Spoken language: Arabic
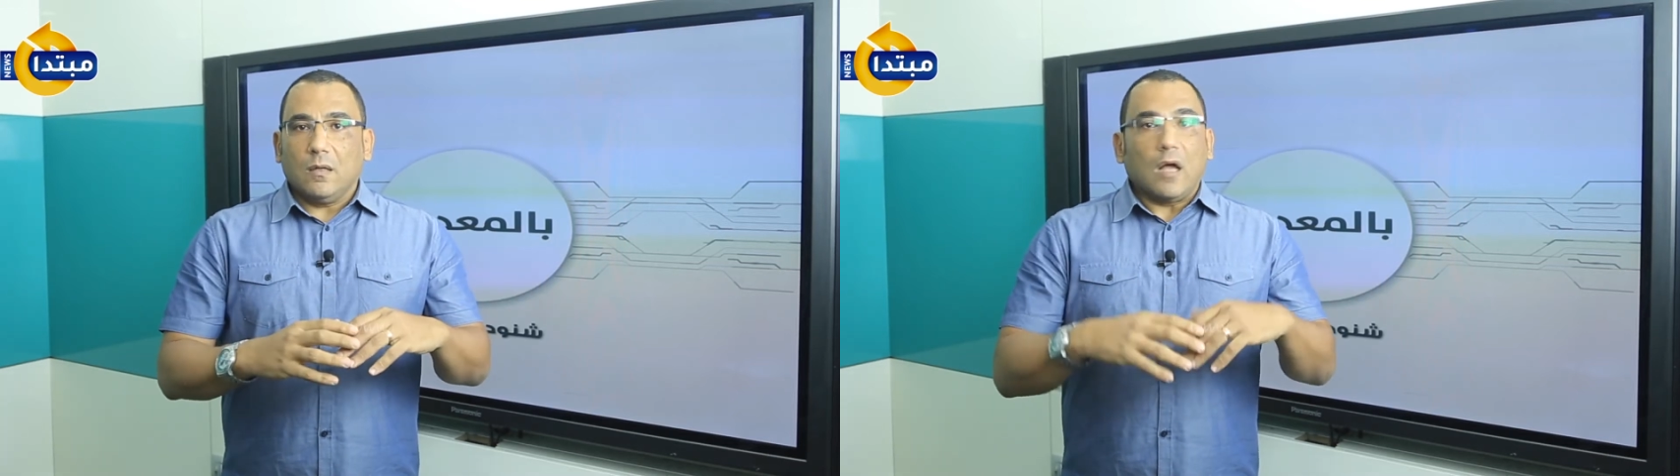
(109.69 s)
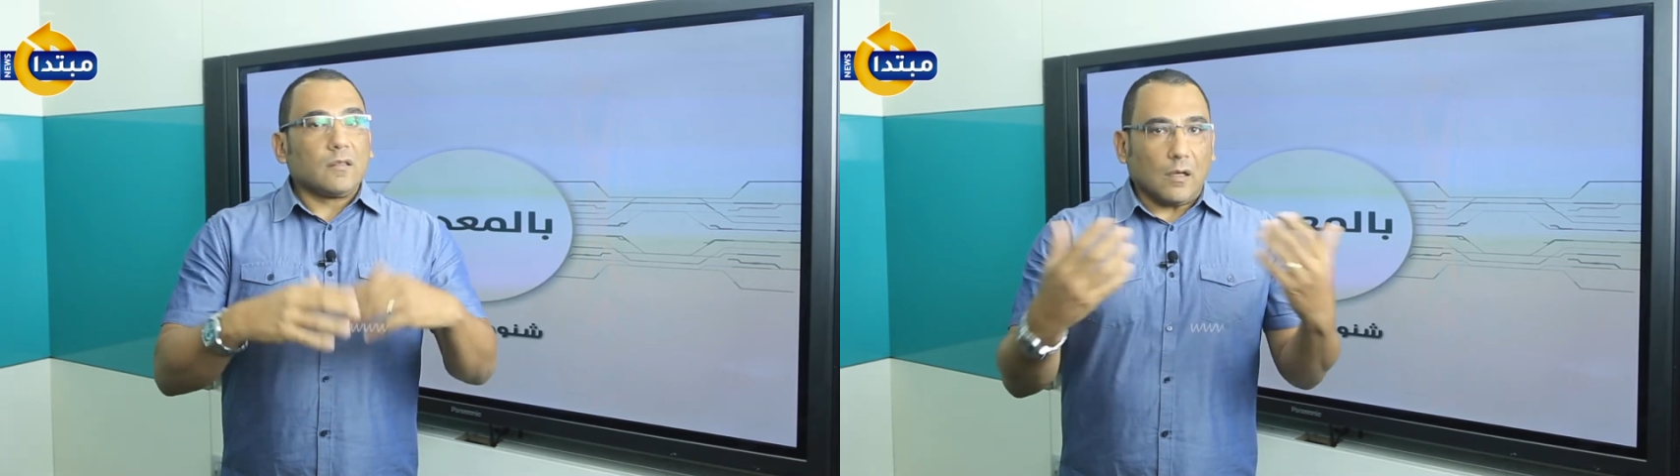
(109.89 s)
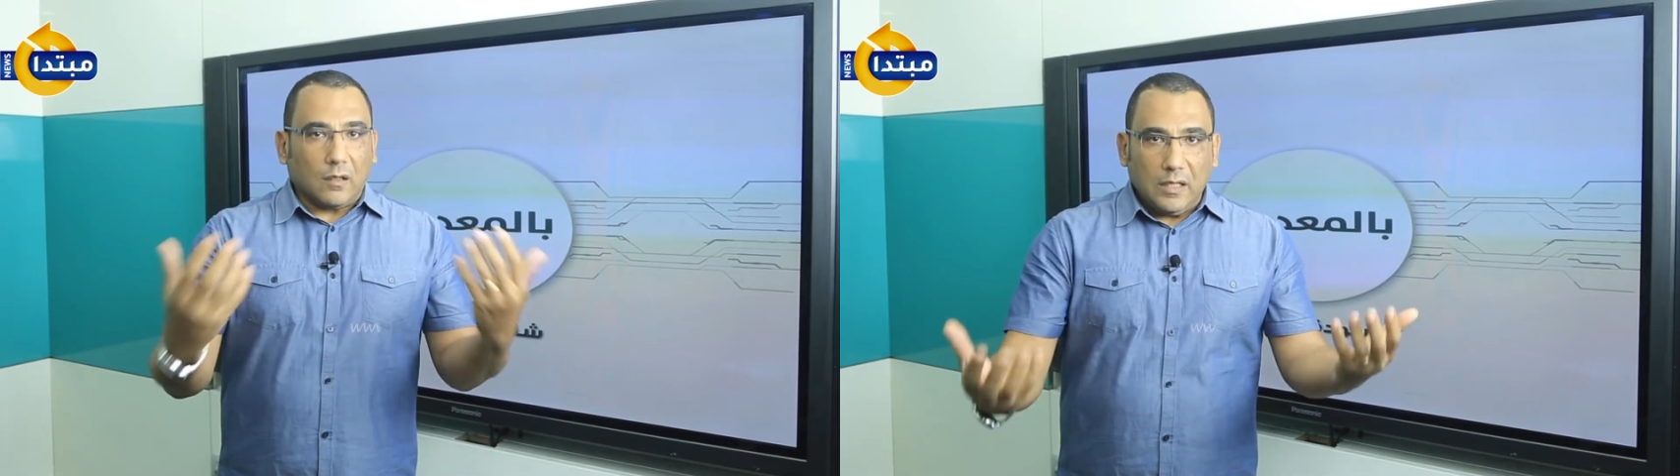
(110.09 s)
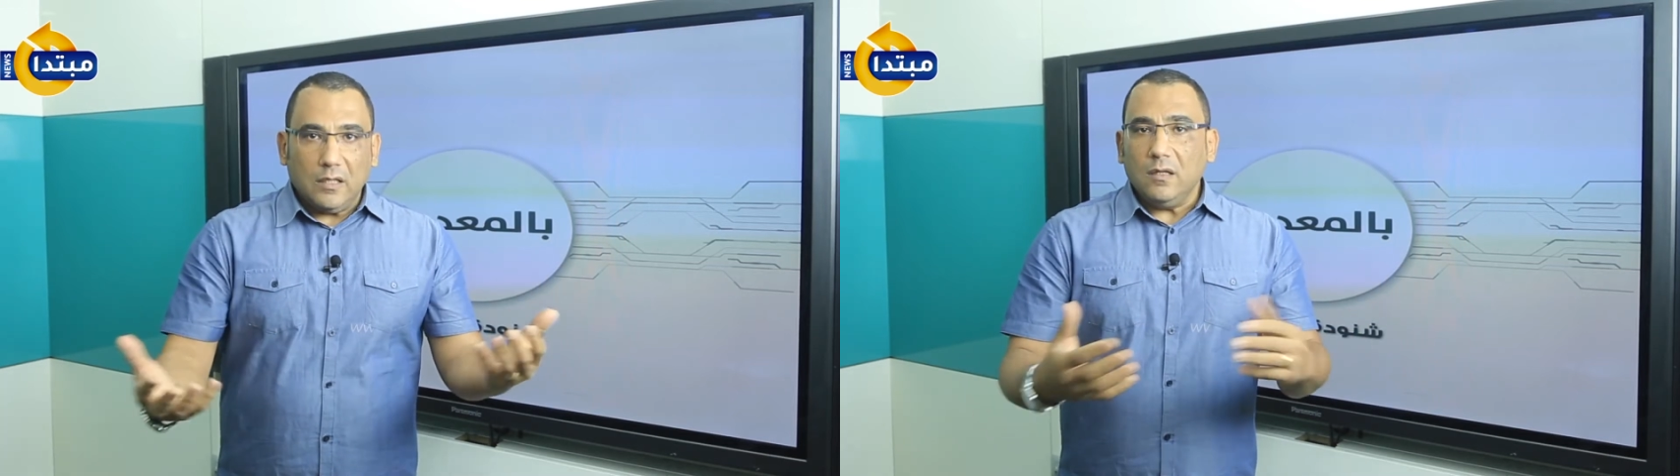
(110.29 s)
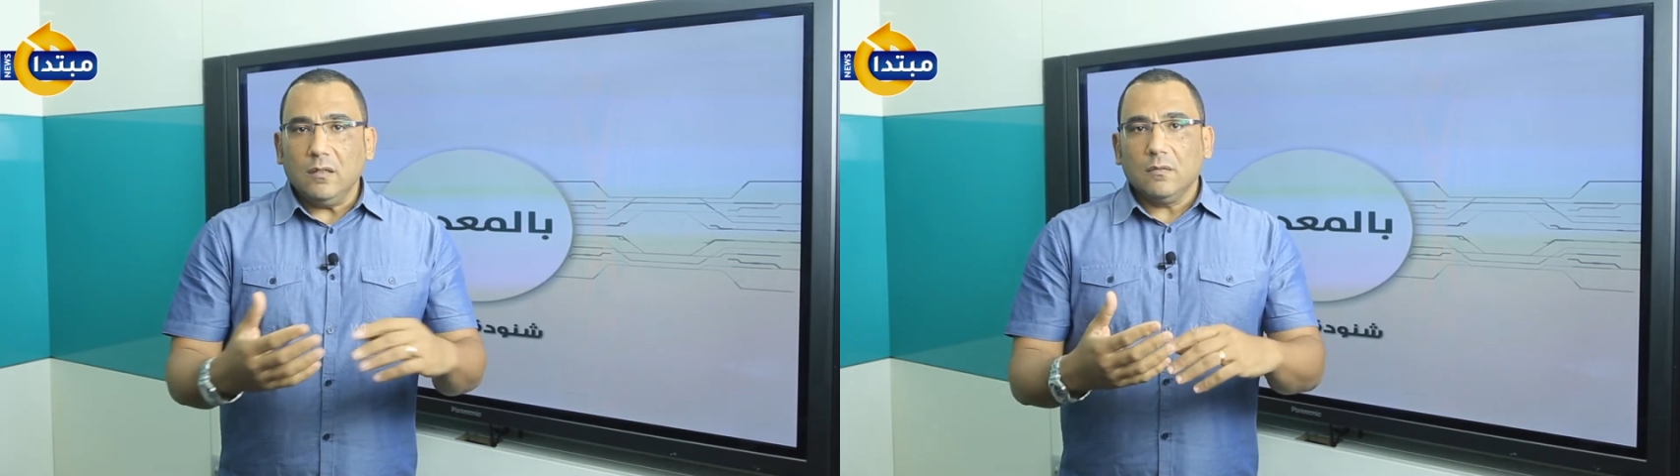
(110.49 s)

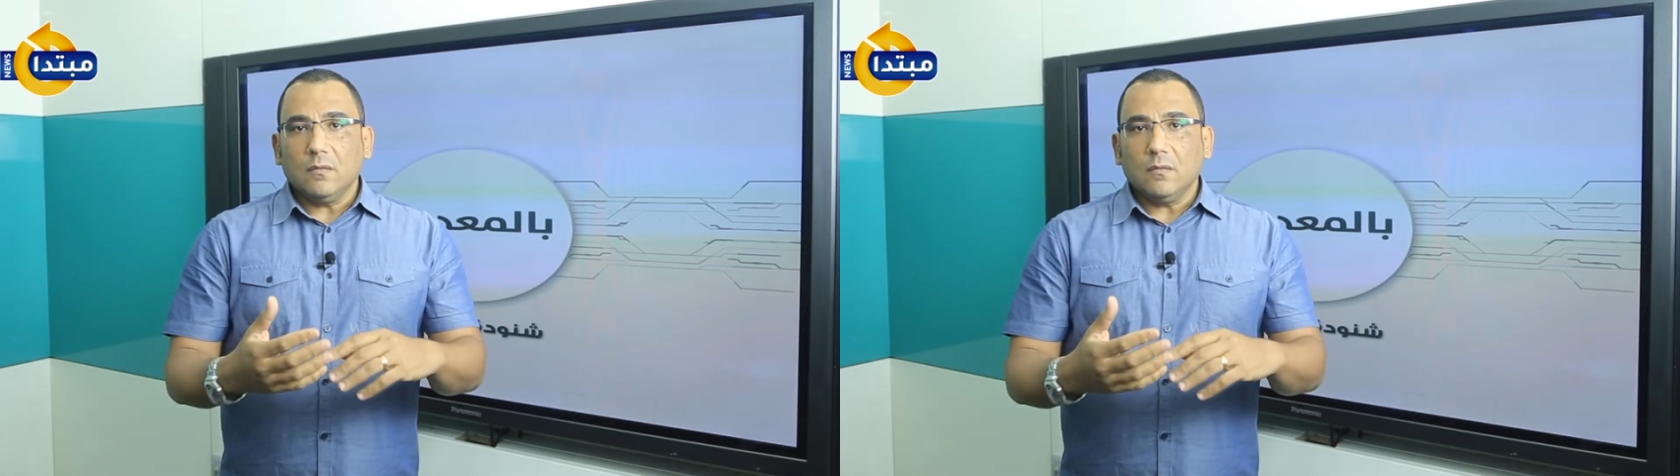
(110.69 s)
التقليدي